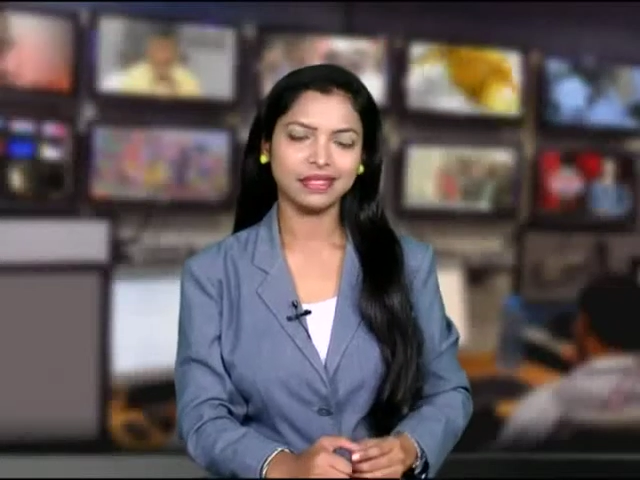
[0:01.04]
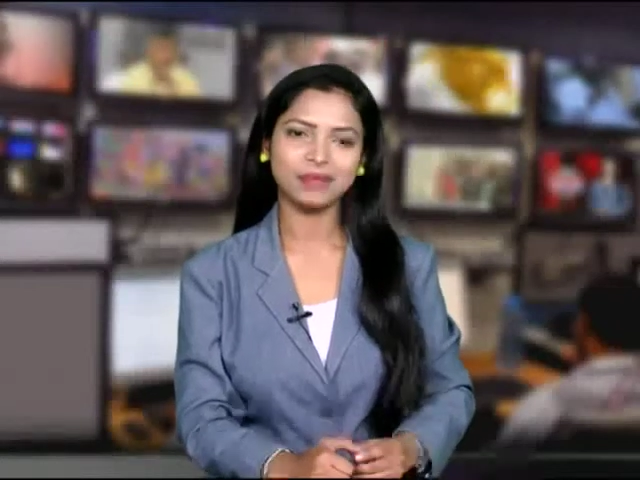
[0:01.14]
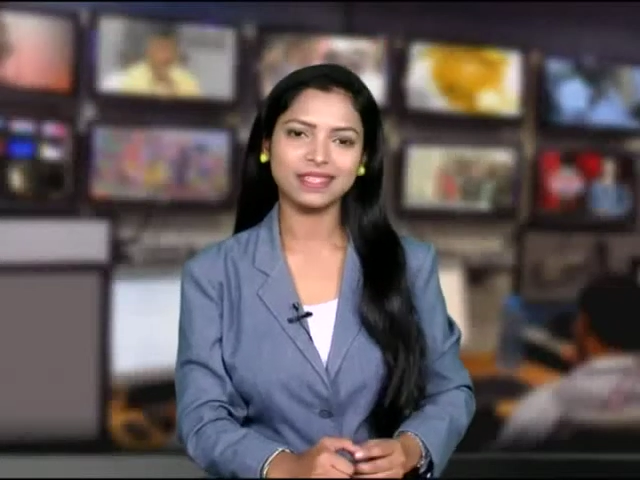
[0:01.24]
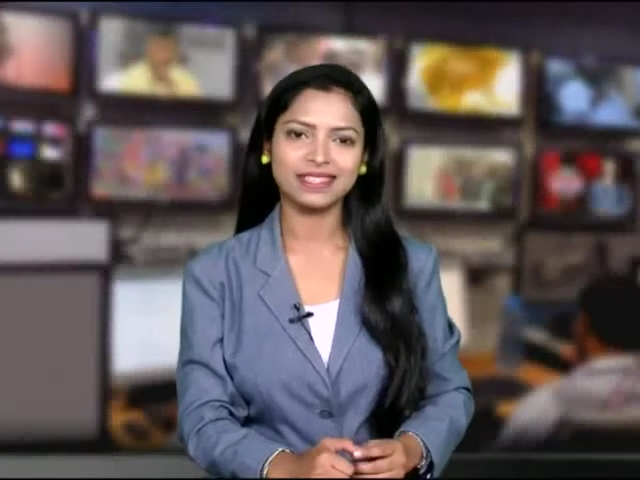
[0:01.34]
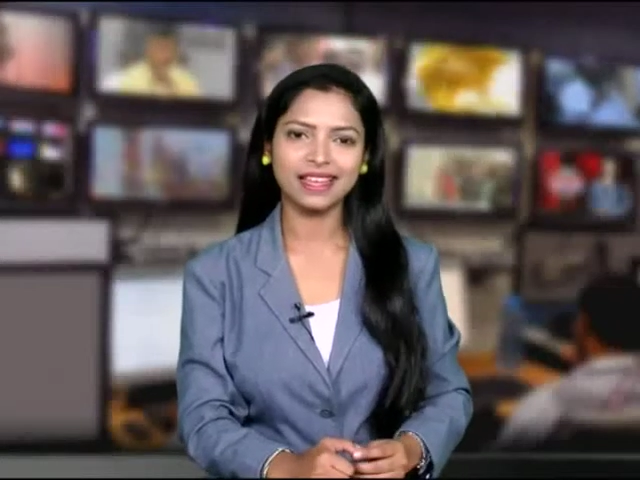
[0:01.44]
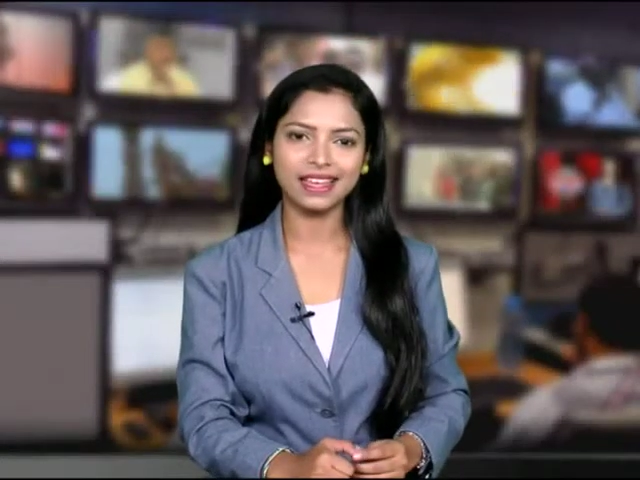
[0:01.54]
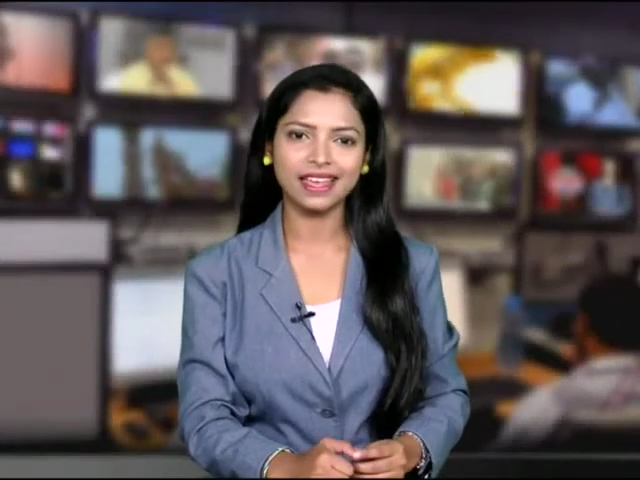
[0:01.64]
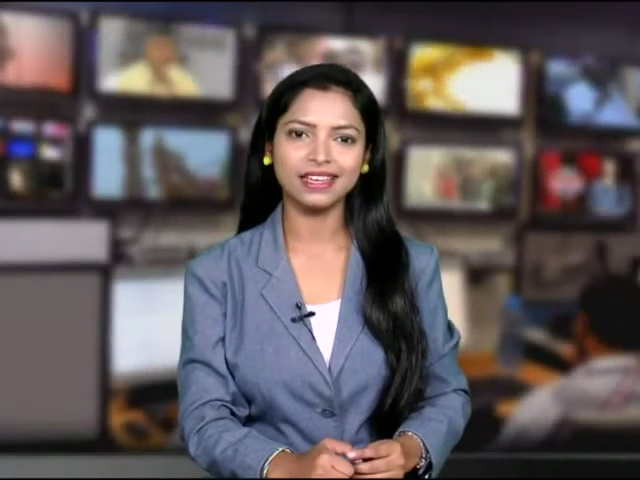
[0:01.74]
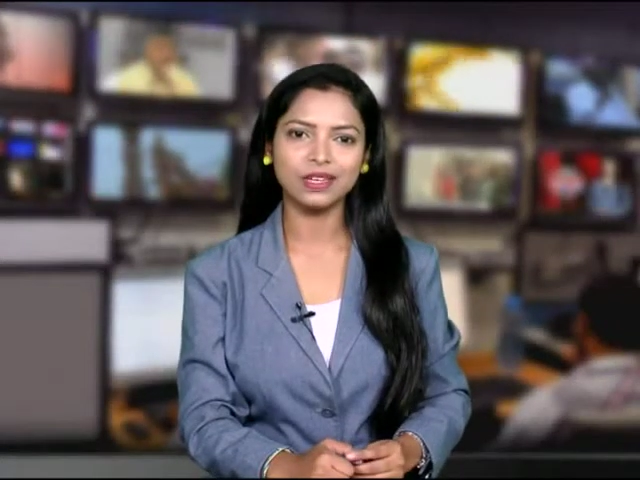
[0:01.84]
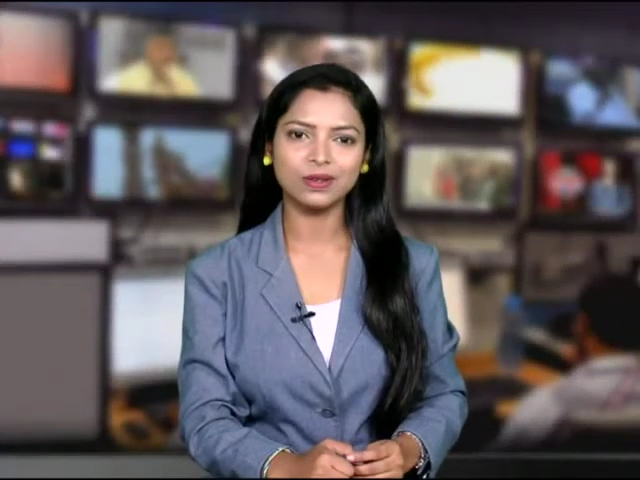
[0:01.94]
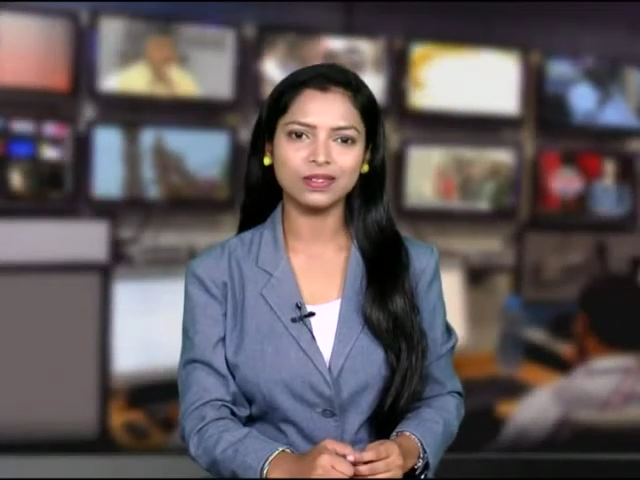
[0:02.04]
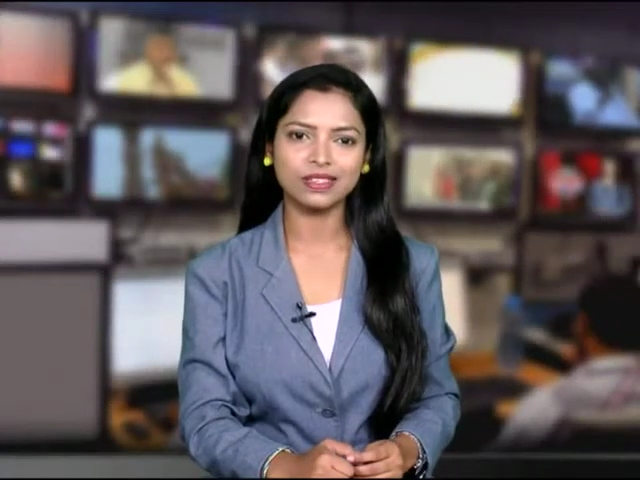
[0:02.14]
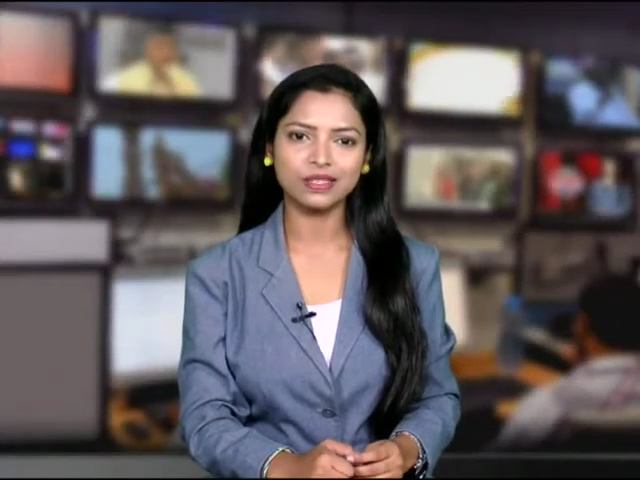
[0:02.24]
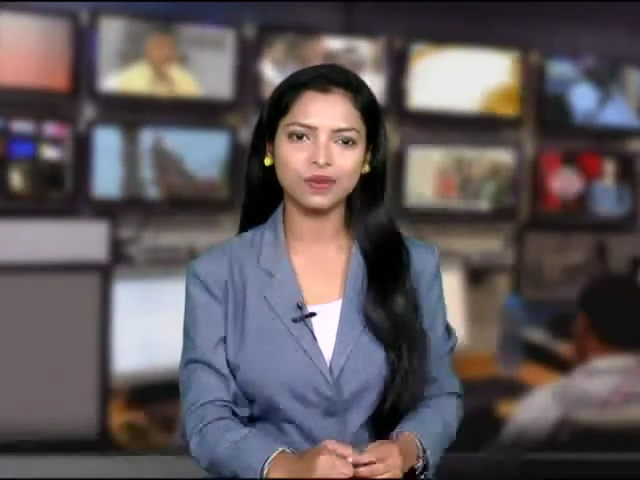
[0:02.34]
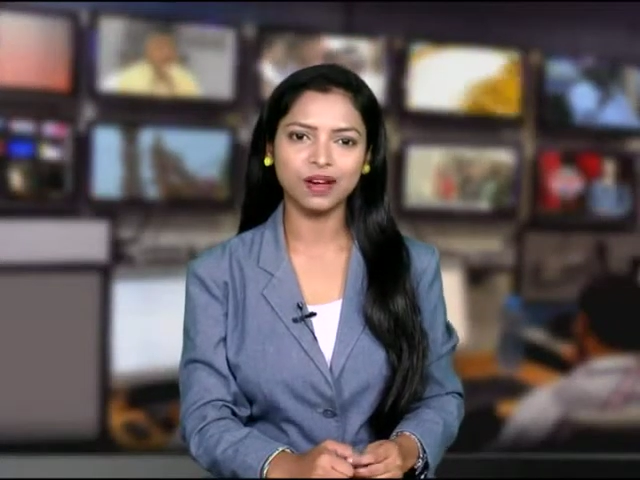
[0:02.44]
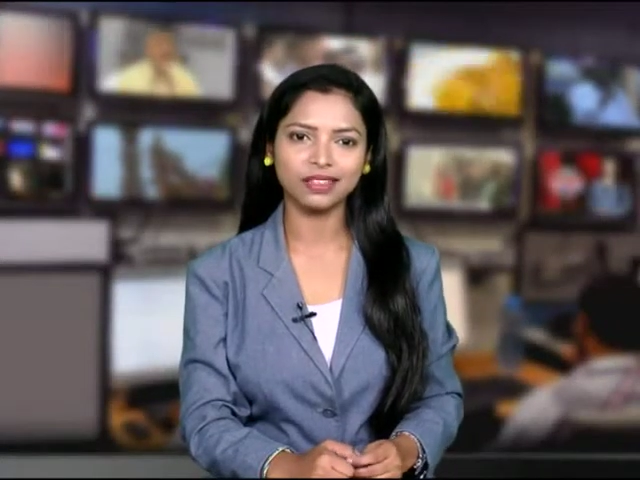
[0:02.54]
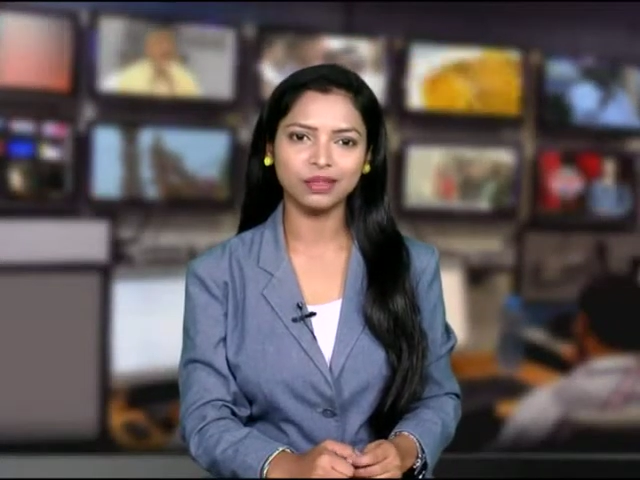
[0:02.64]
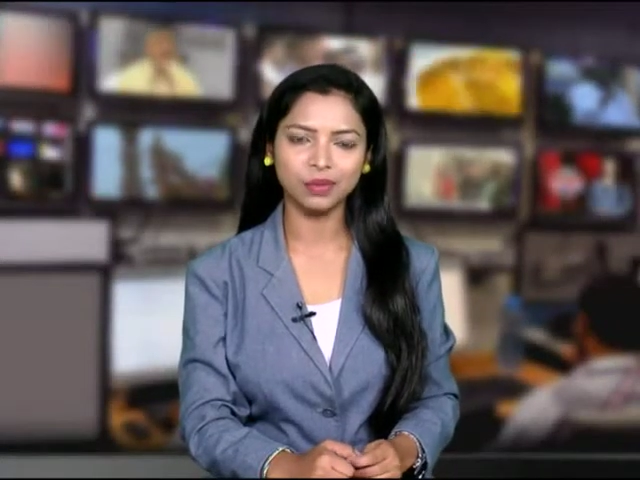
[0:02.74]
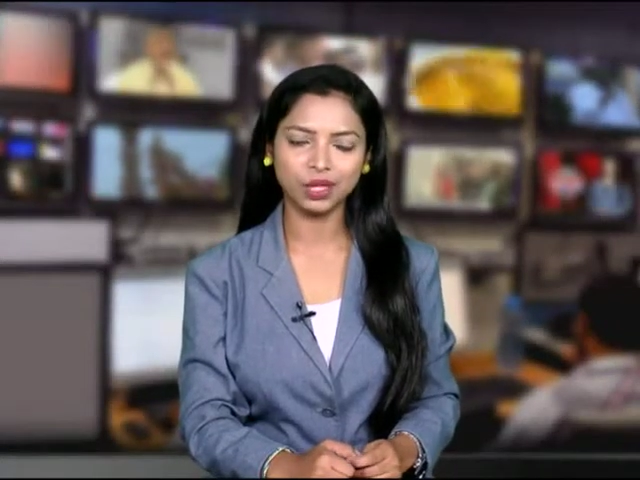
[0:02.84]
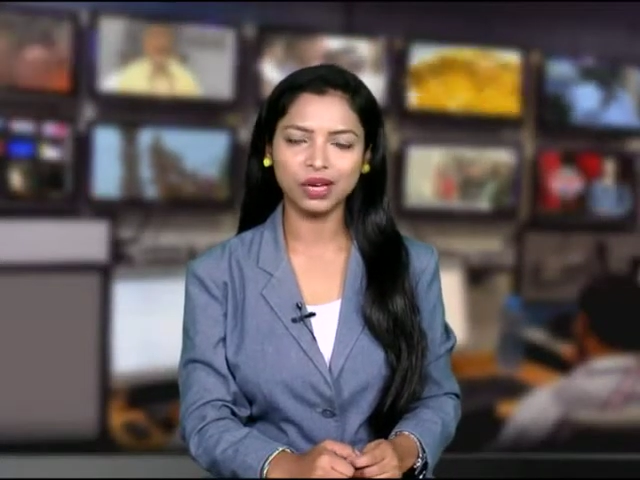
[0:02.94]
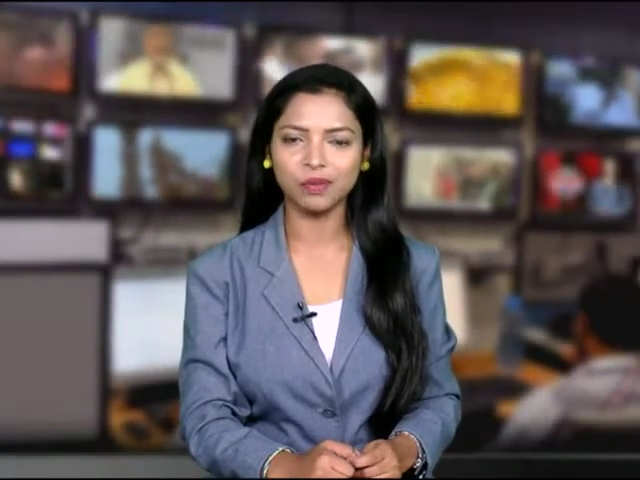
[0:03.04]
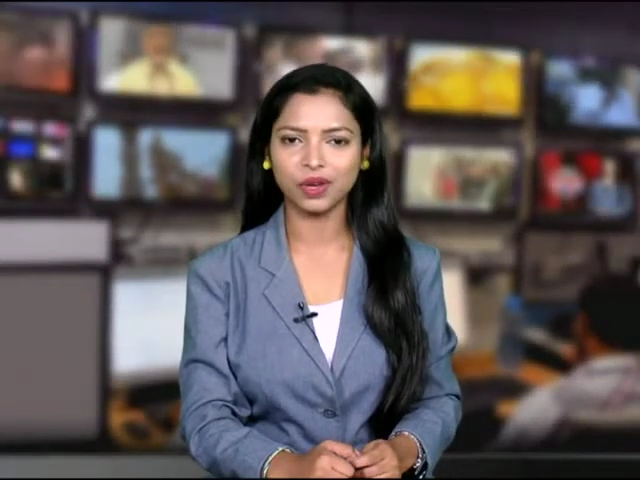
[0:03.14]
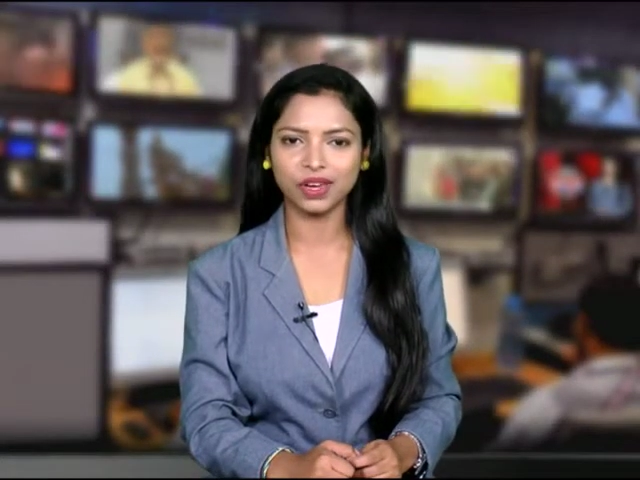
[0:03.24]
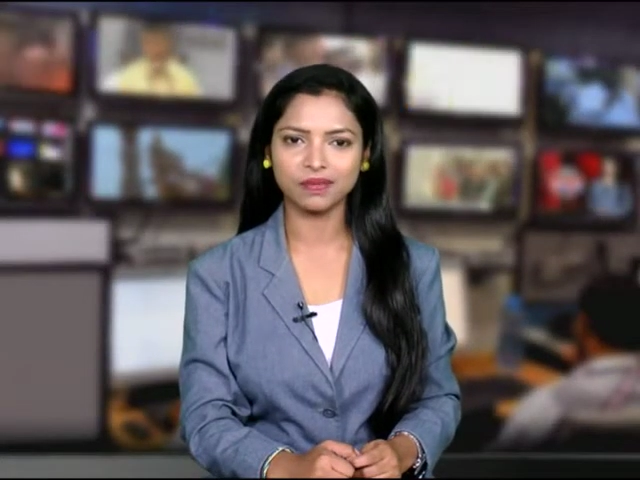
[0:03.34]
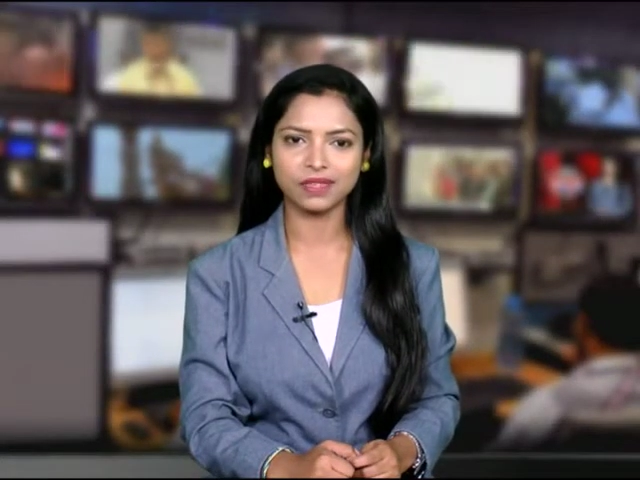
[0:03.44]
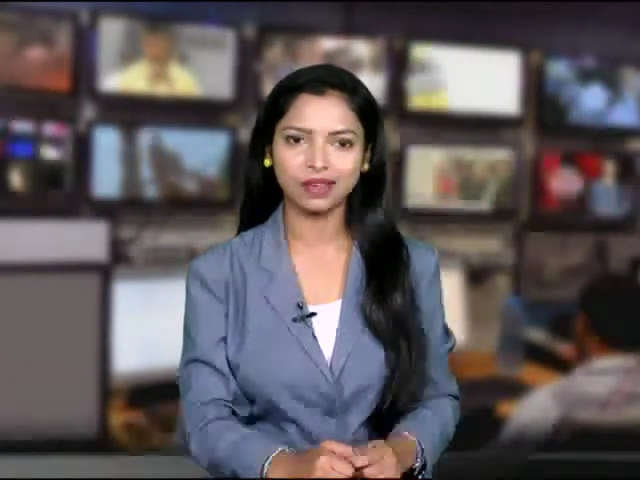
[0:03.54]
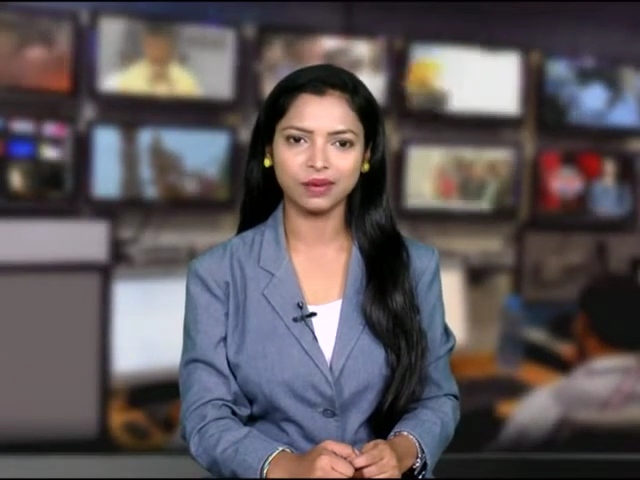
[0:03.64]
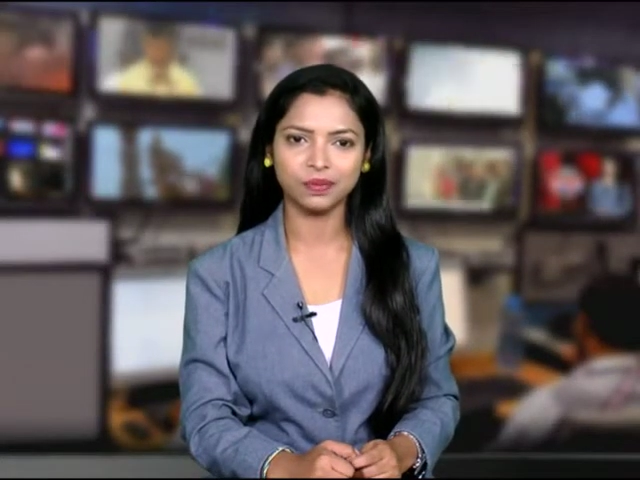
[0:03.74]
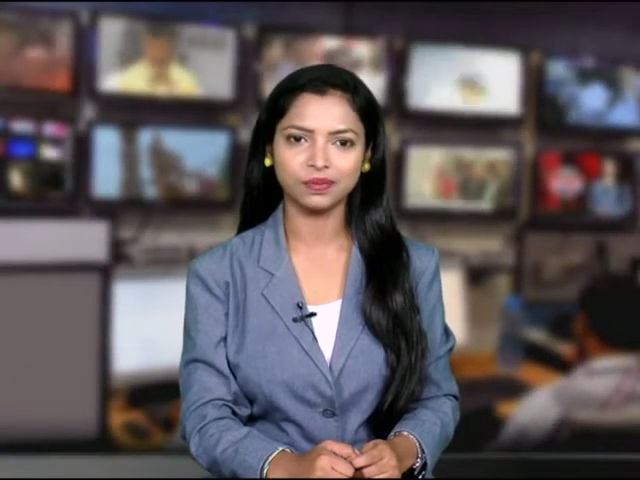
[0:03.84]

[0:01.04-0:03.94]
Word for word: నమస్తే కే కి స్వాగతం ముందుగా ముఖ్యాంశాలు